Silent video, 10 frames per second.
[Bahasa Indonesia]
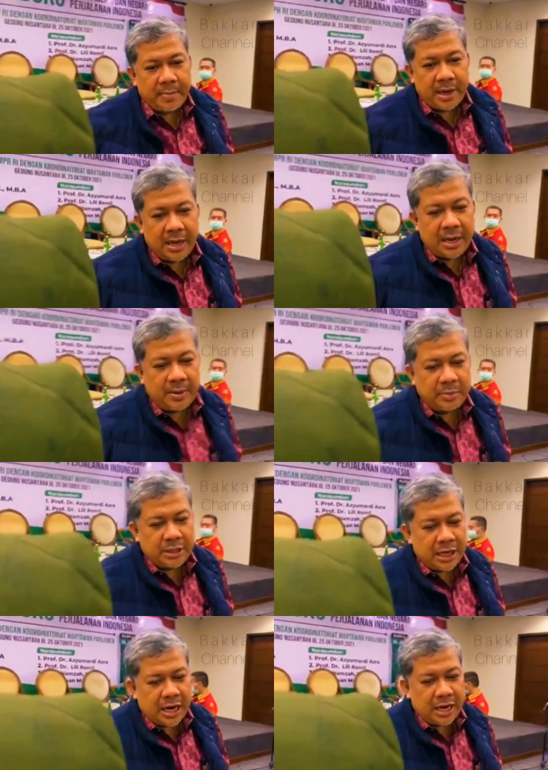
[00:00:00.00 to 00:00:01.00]
Pak
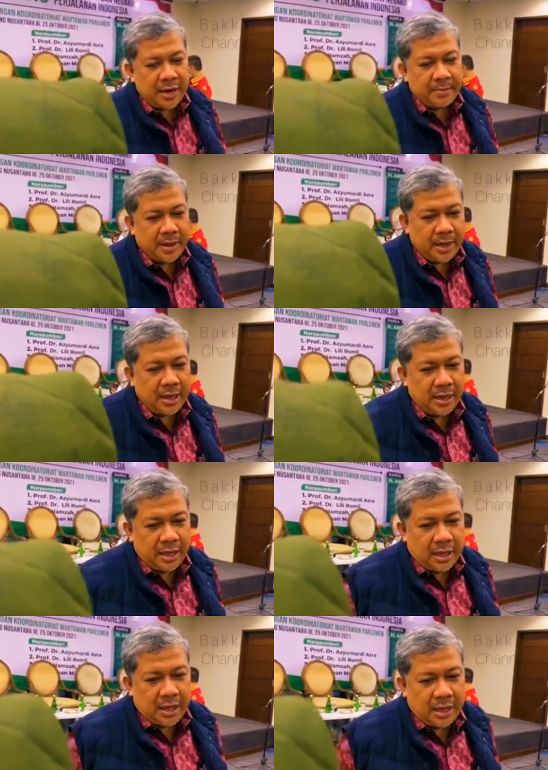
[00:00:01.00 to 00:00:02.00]
Menteri Agama
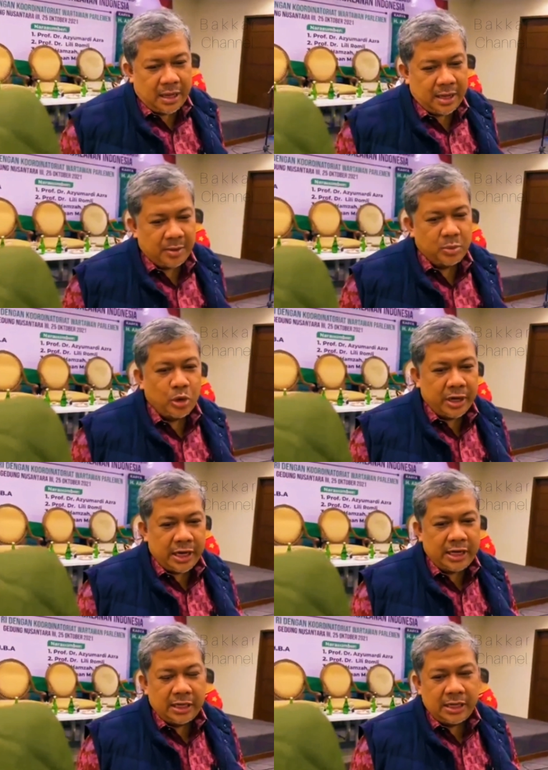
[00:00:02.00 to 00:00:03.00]
mm-hmm. Eh, mungkin
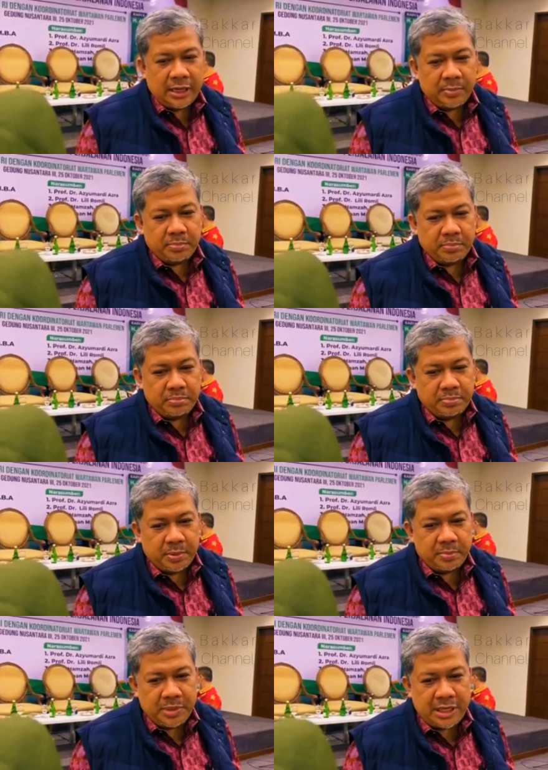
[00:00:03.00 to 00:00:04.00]

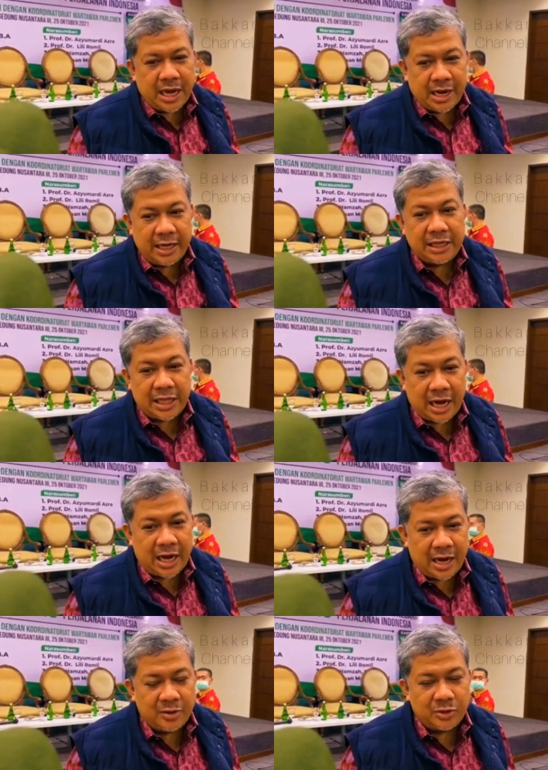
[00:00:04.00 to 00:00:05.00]
bicara
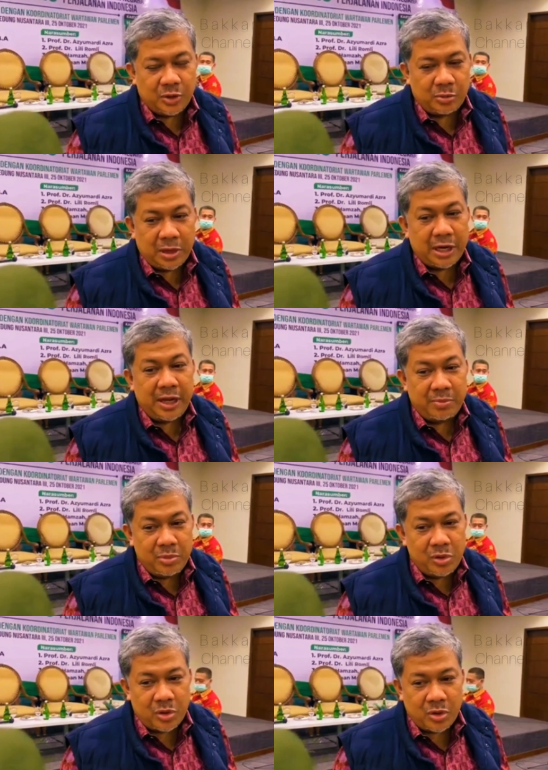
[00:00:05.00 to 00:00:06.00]
internal untuk
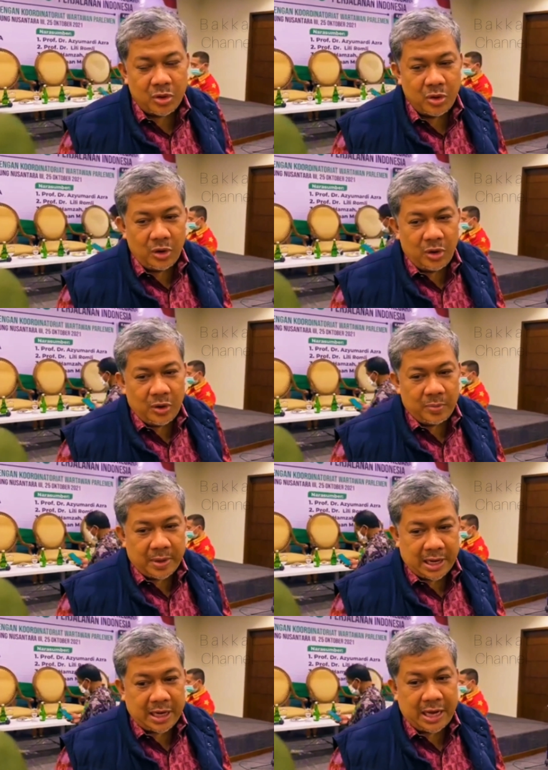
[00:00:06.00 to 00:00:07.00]
menghibur
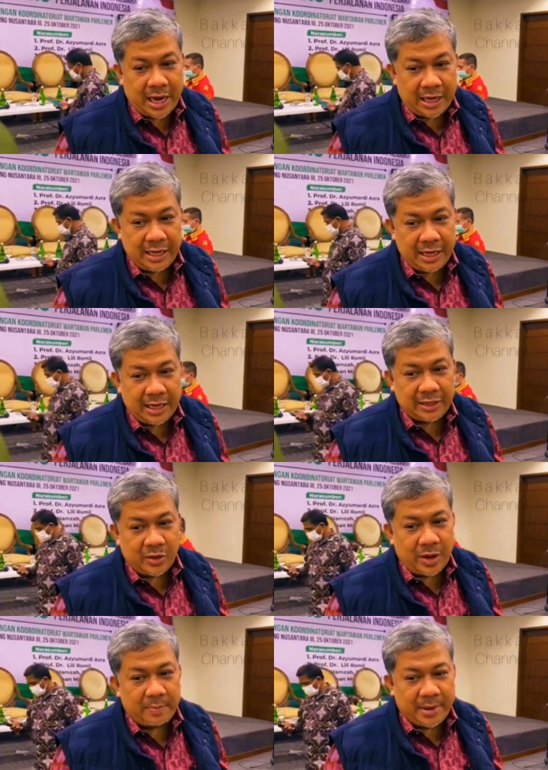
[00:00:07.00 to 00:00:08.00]
para kiai
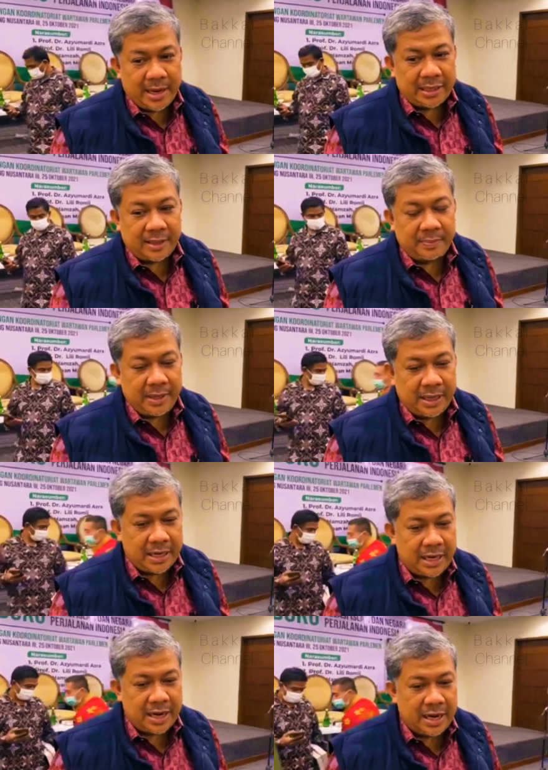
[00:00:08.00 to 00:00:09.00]
atau apa tapi
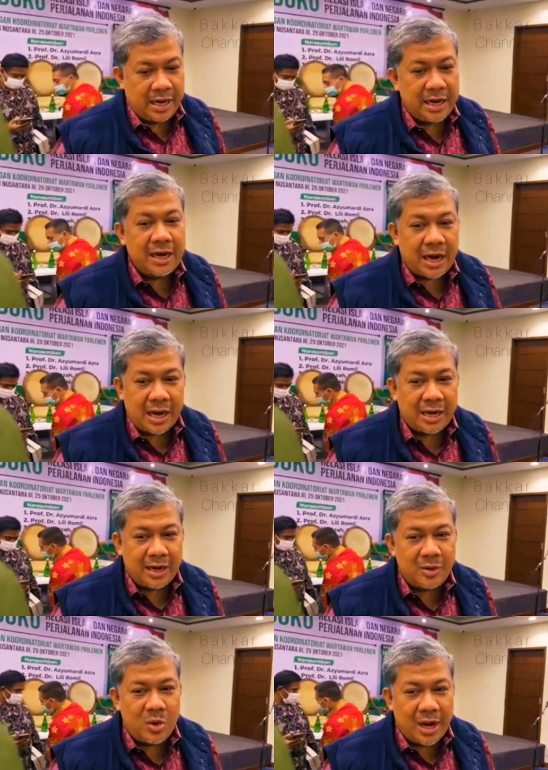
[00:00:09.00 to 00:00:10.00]
karena kedengeran
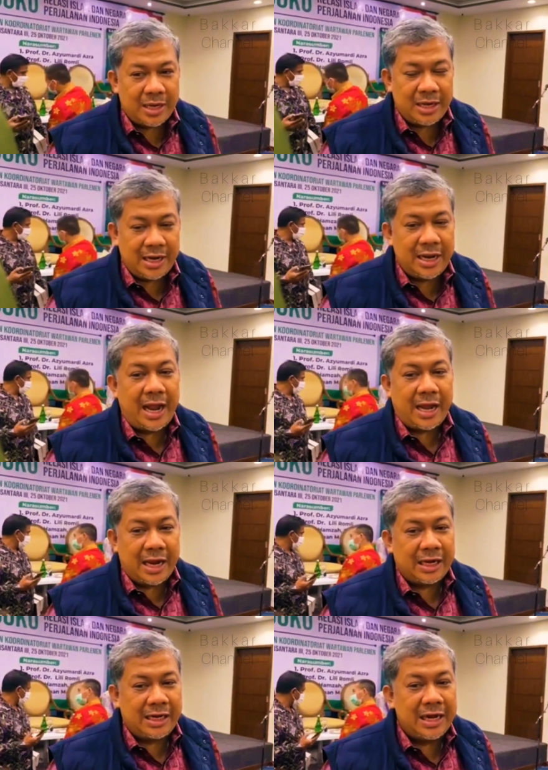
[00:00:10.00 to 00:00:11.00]
keluar jadi nggak
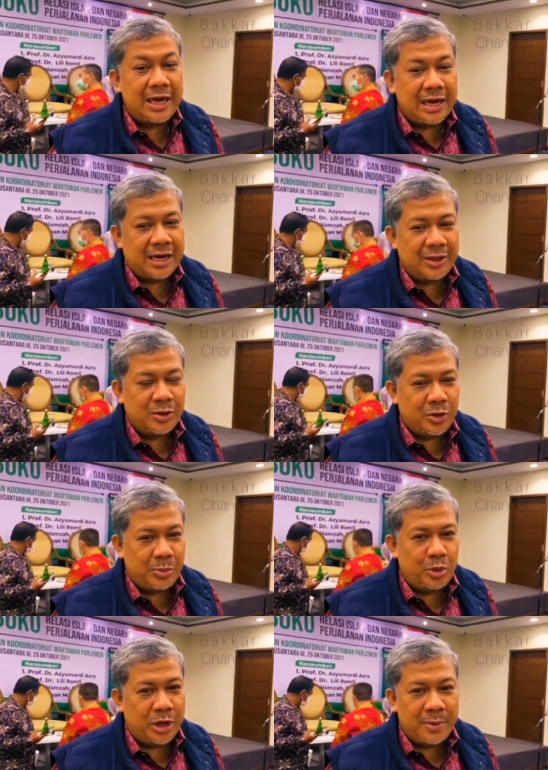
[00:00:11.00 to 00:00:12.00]
enak didengar gitu
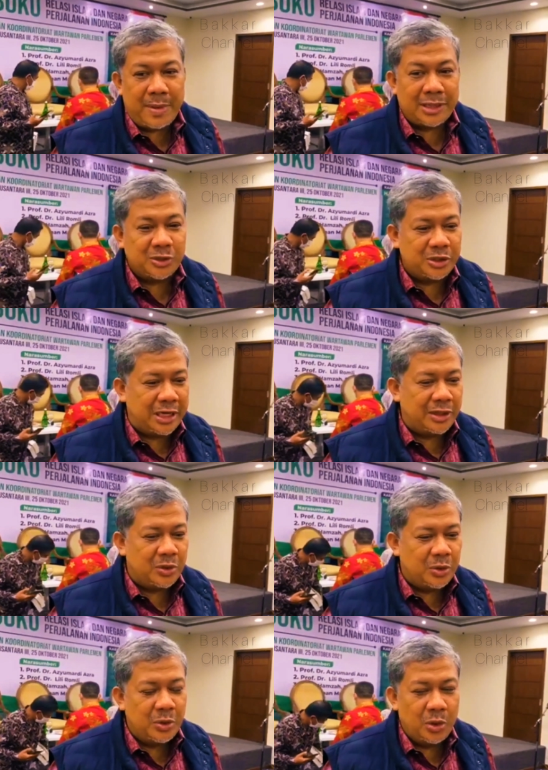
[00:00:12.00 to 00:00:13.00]
mungkin maksudnya itu